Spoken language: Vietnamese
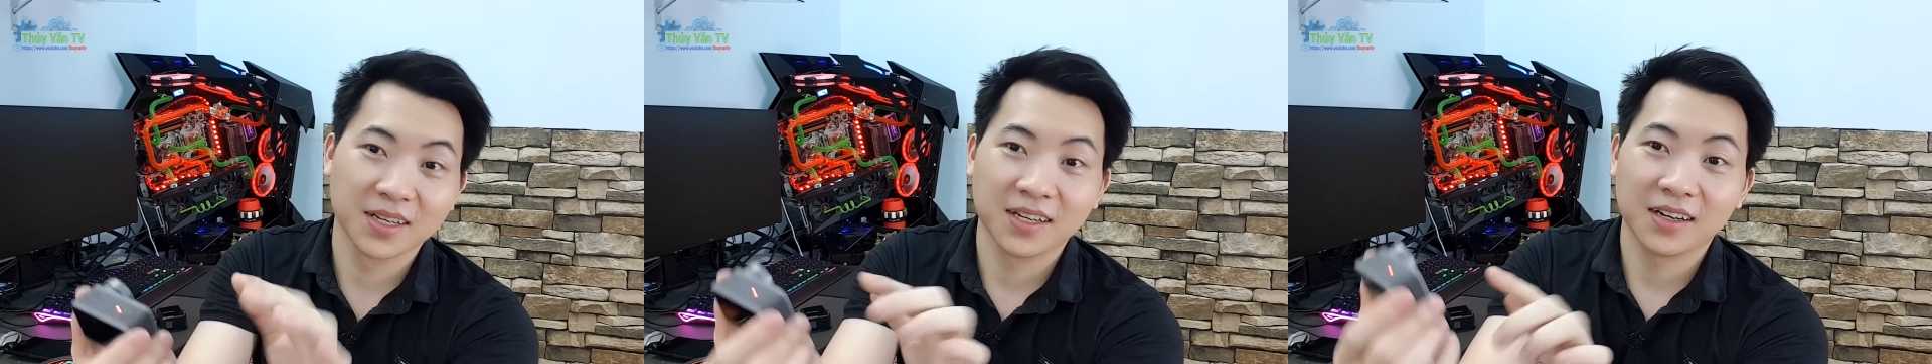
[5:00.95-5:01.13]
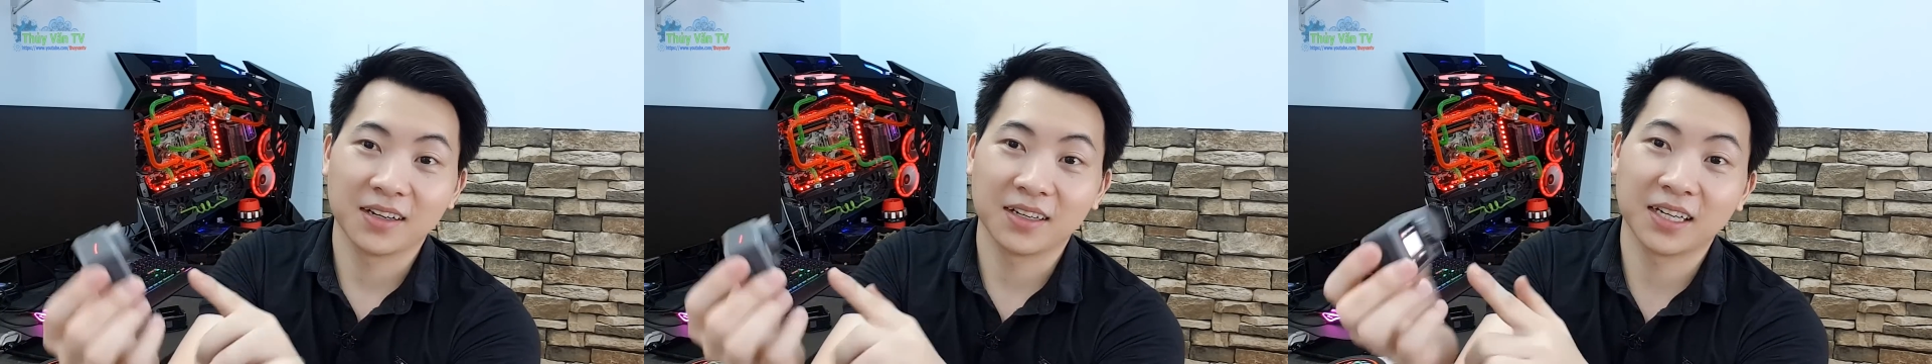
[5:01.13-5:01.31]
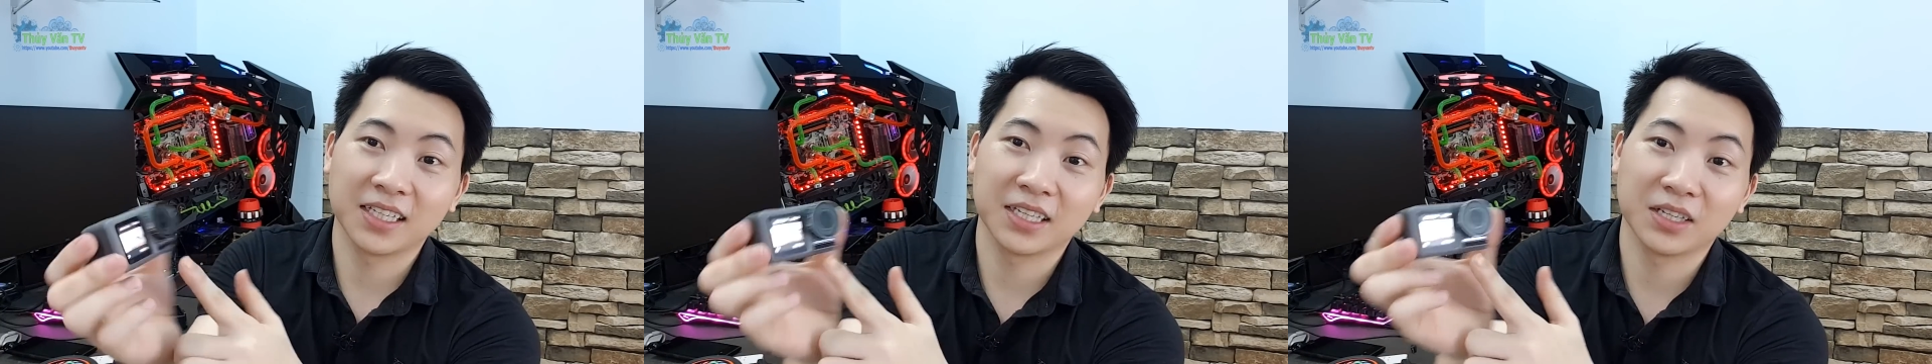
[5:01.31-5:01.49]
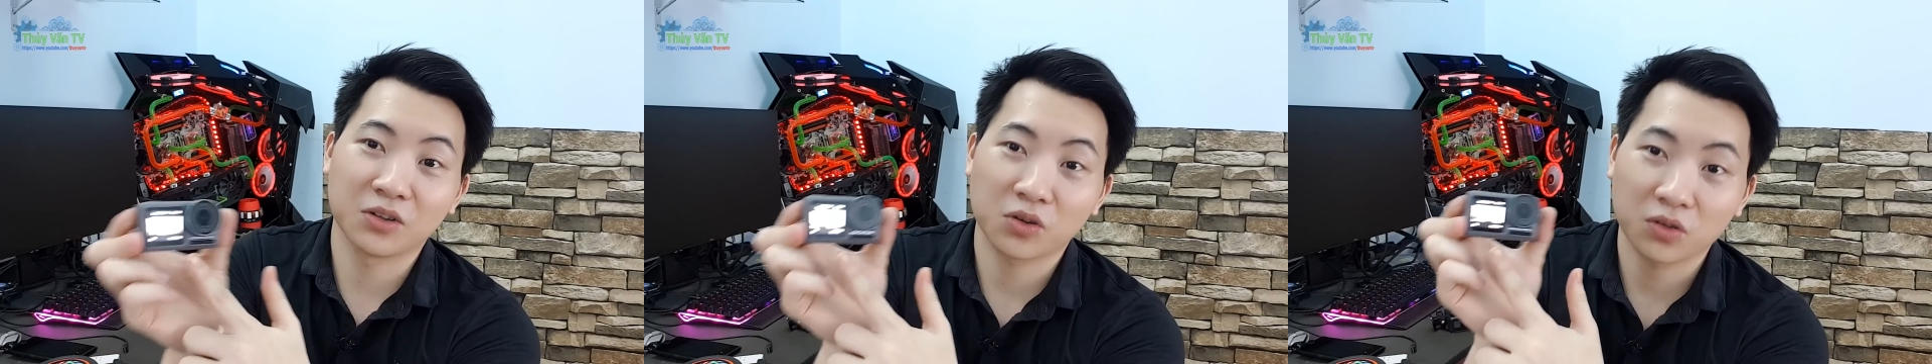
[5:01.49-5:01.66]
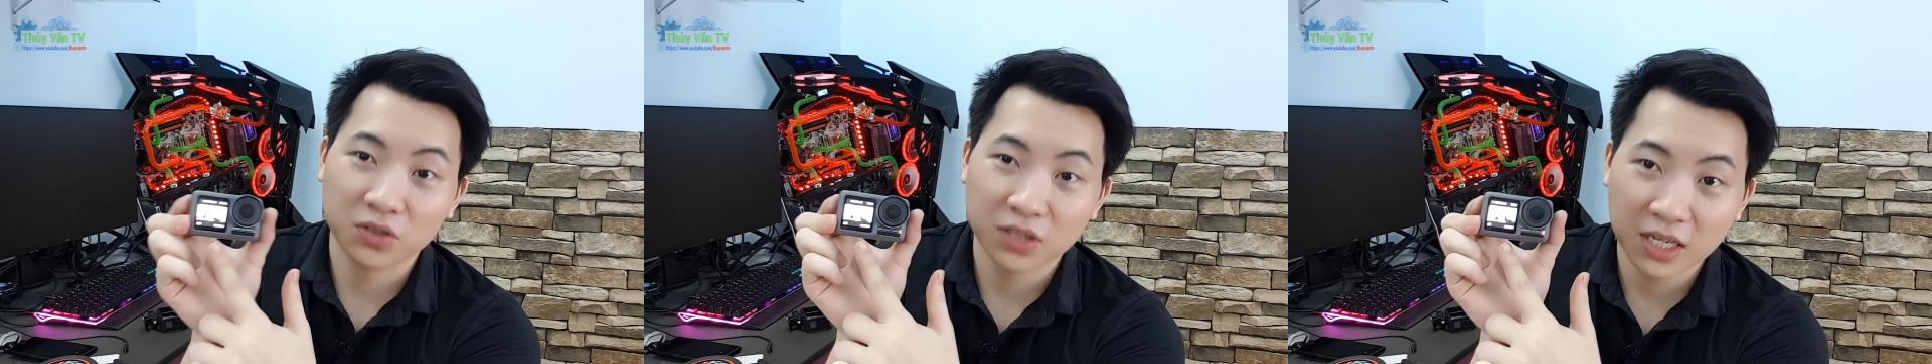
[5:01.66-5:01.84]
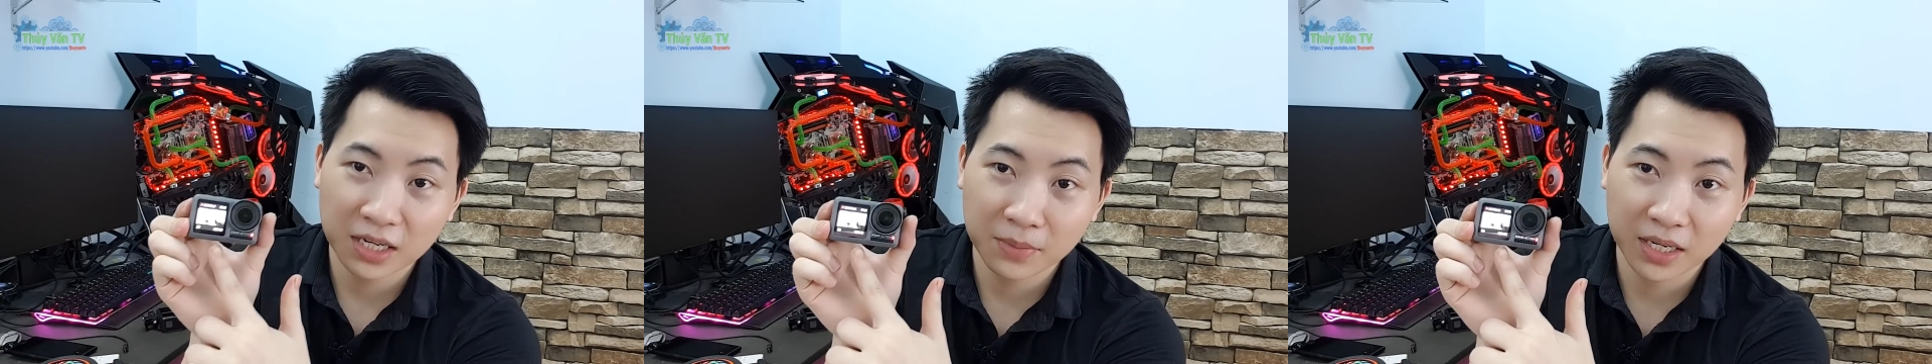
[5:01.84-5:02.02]
Ở đây thì nó có
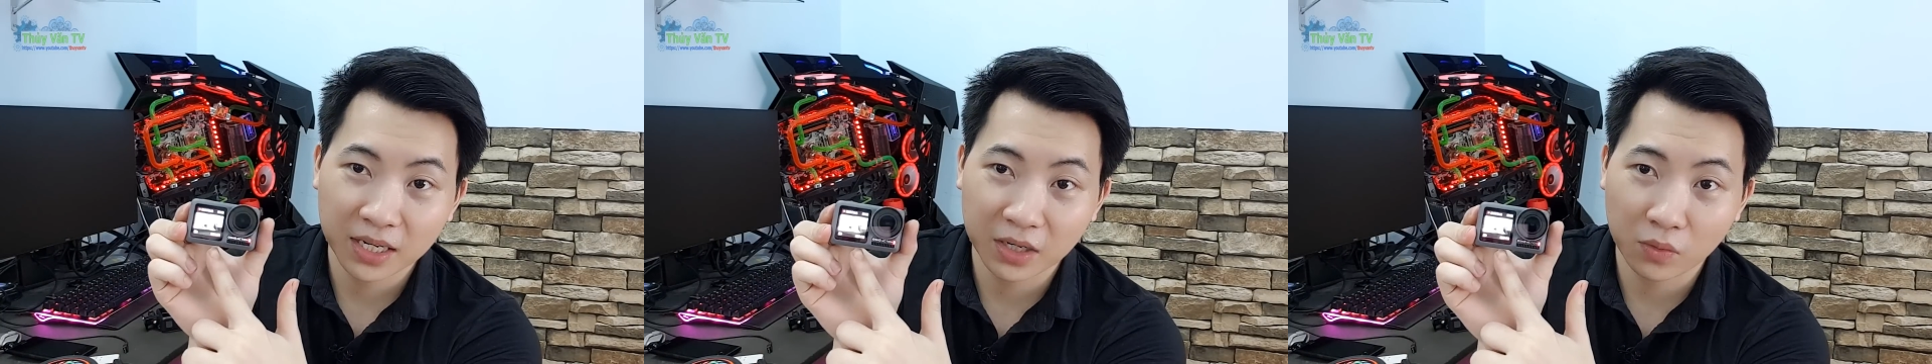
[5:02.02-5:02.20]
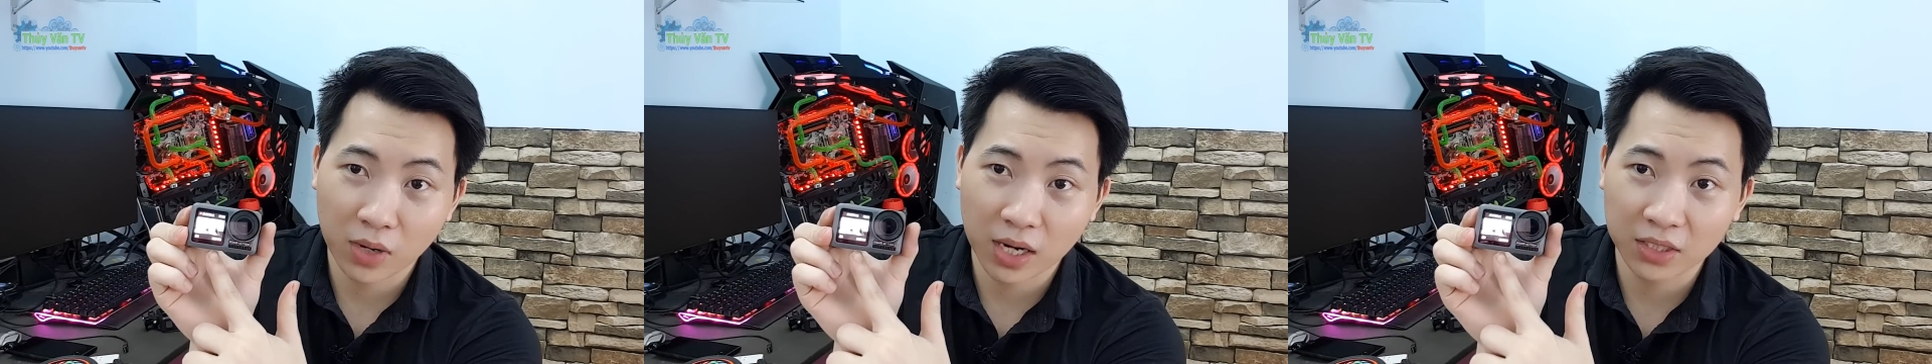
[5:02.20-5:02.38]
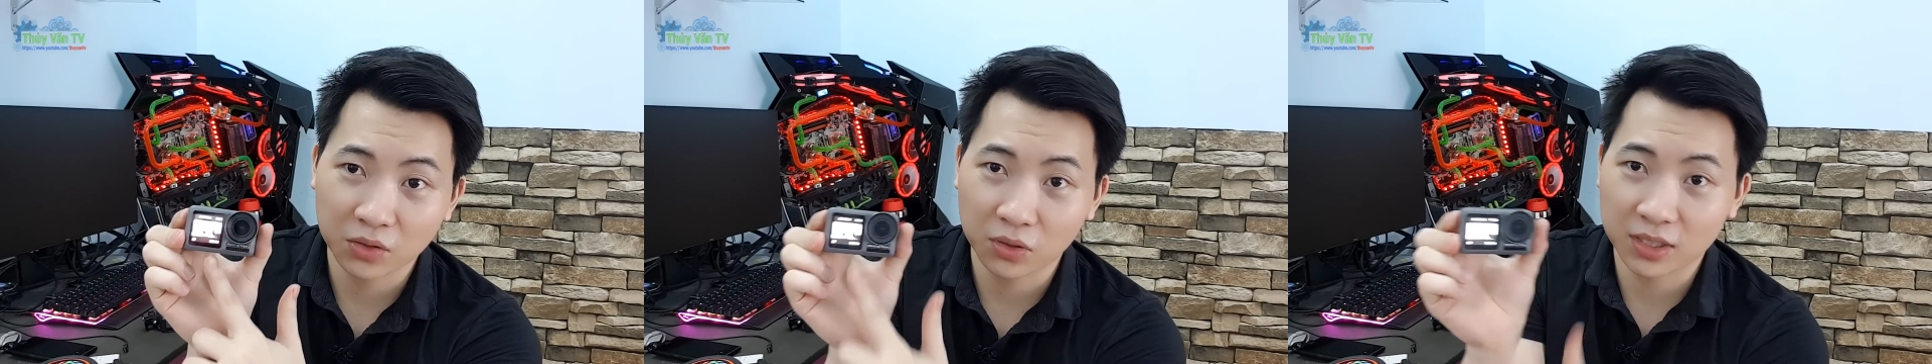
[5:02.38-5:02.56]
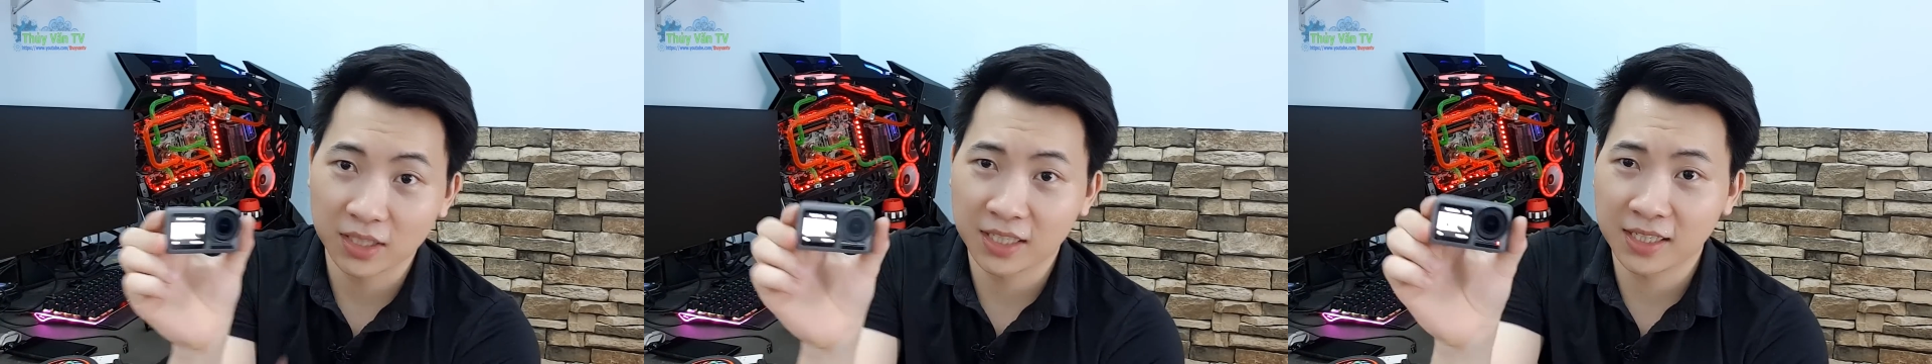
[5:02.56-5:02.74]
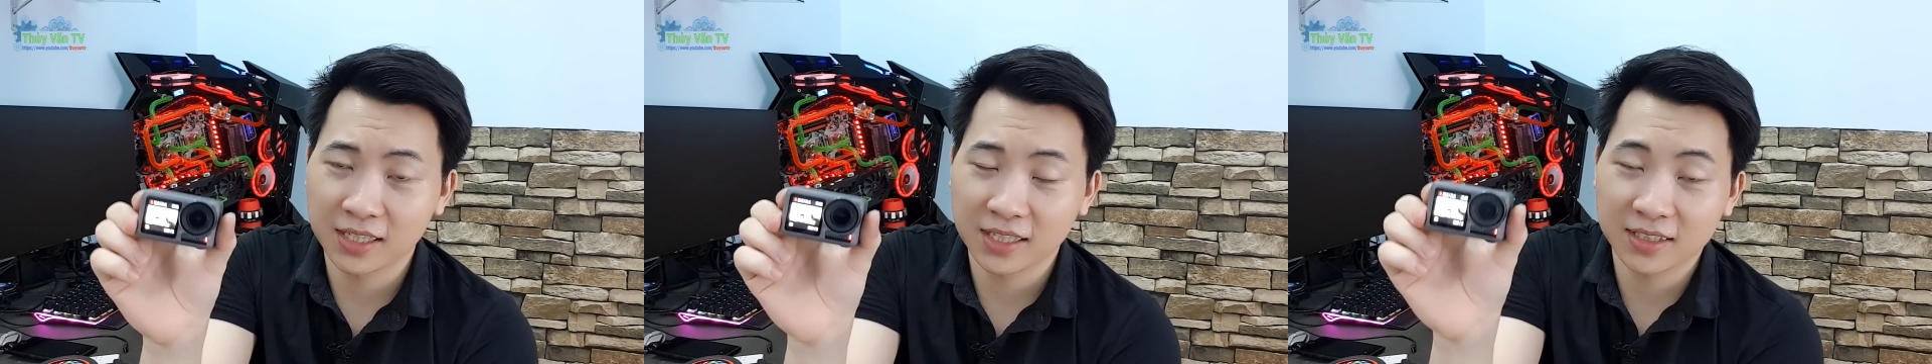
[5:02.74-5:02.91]
sẵn cái màn hình ngoài rồi thì là